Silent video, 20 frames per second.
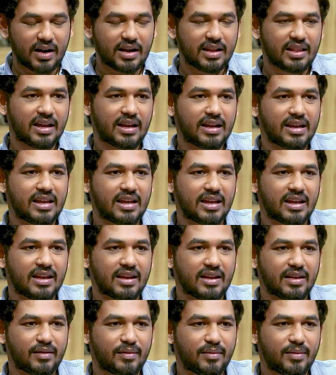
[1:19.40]
பாட்டு தான்
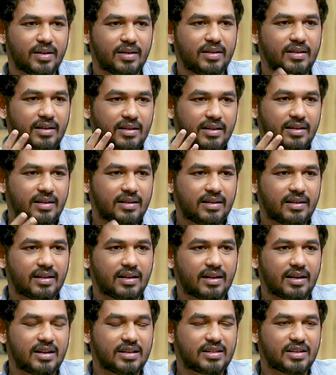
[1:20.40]
இன்னைக்கு
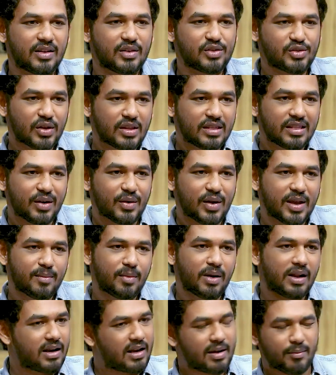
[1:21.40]
ரிலீஸ் ஆகுது ஸோ இந்த
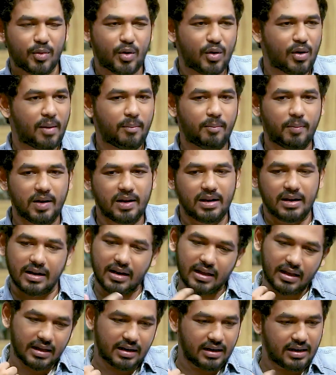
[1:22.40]
வைப்பில் இருக்கேன் ப்ரோ
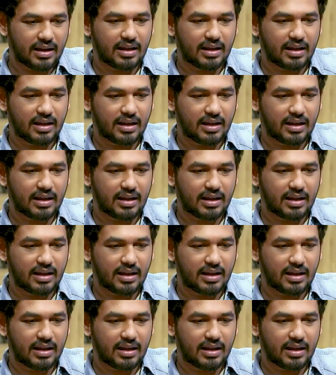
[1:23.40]
அப்படின்னு இல்லை